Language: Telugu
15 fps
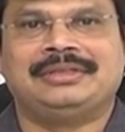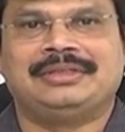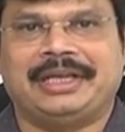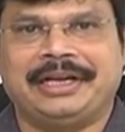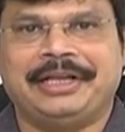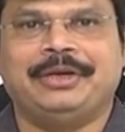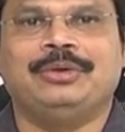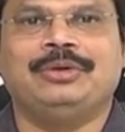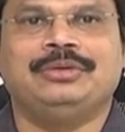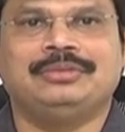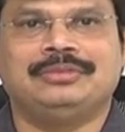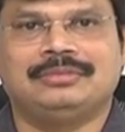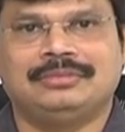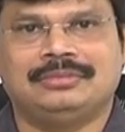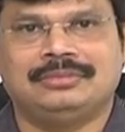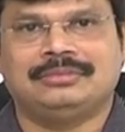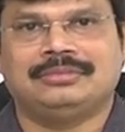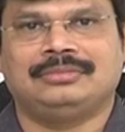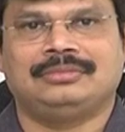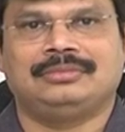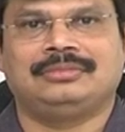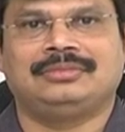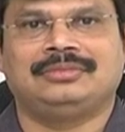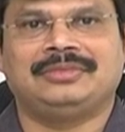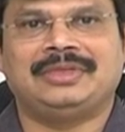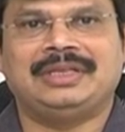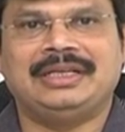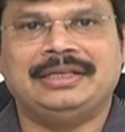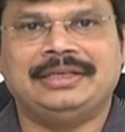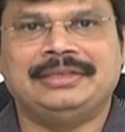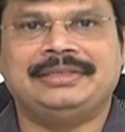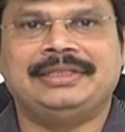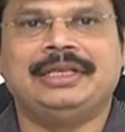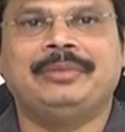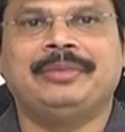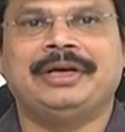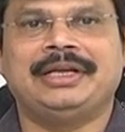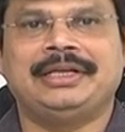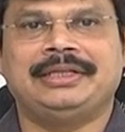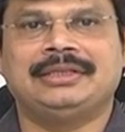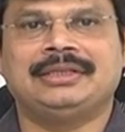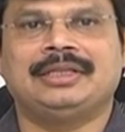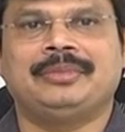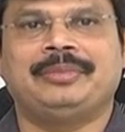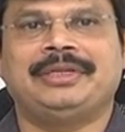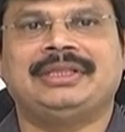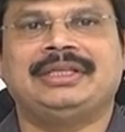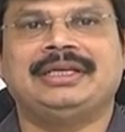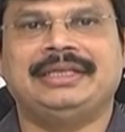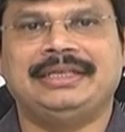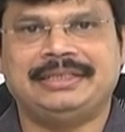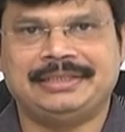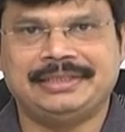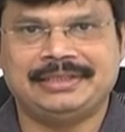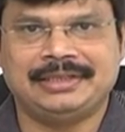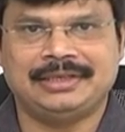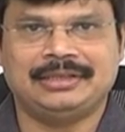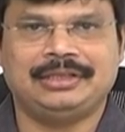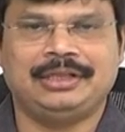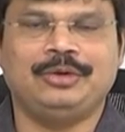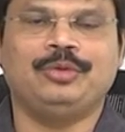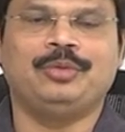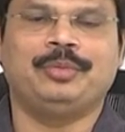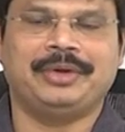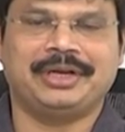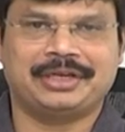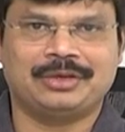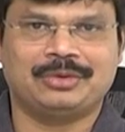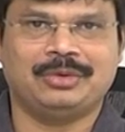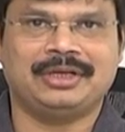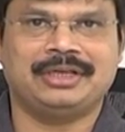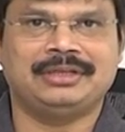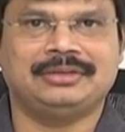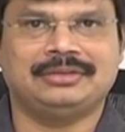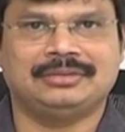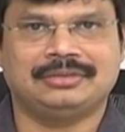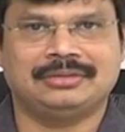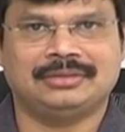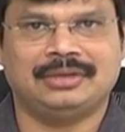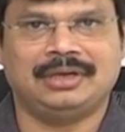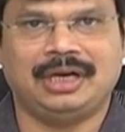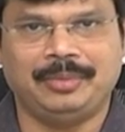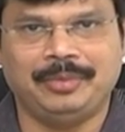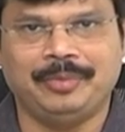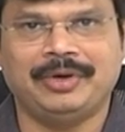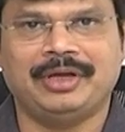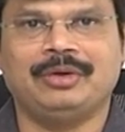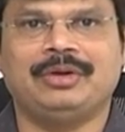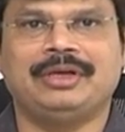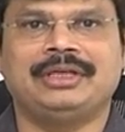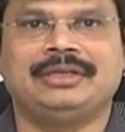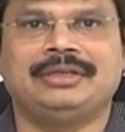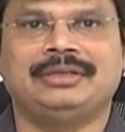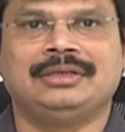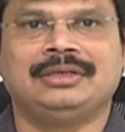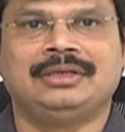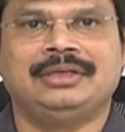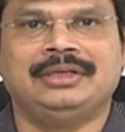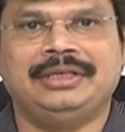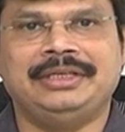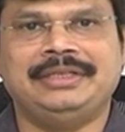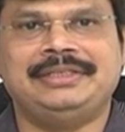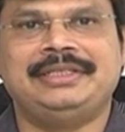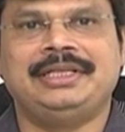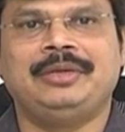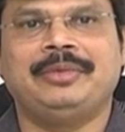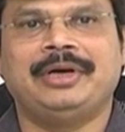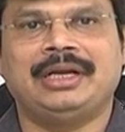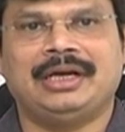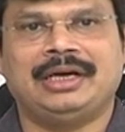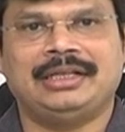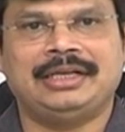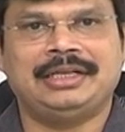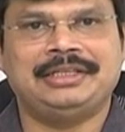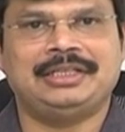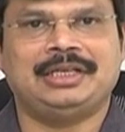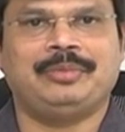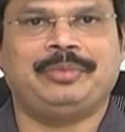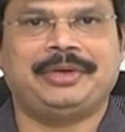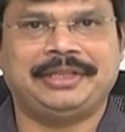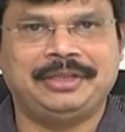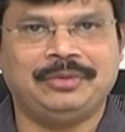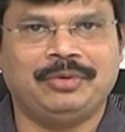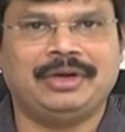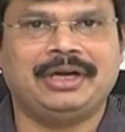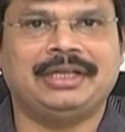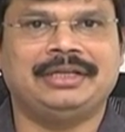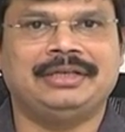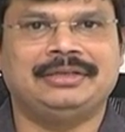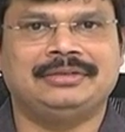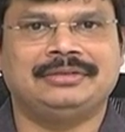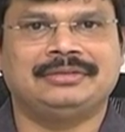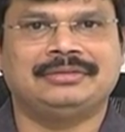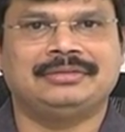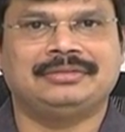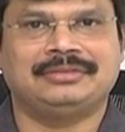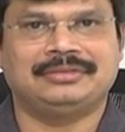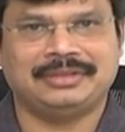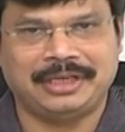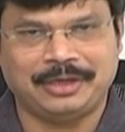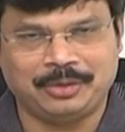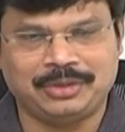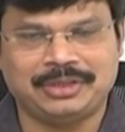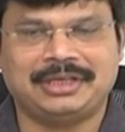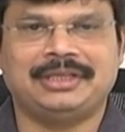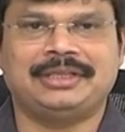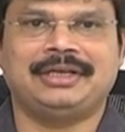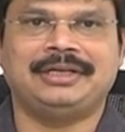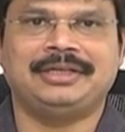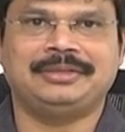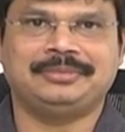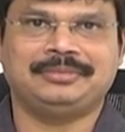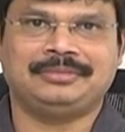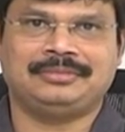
సరైనోడు ఈ సినిమాని ఇంత పెద్ద హిట్ చేసిన తెలుగు ప్రేక్షకులకి అభిమానులకి ఈ సినిమాని ఆదరించిన ప్రతి ఒక్కరికి నా కృతజ్ఞతలండి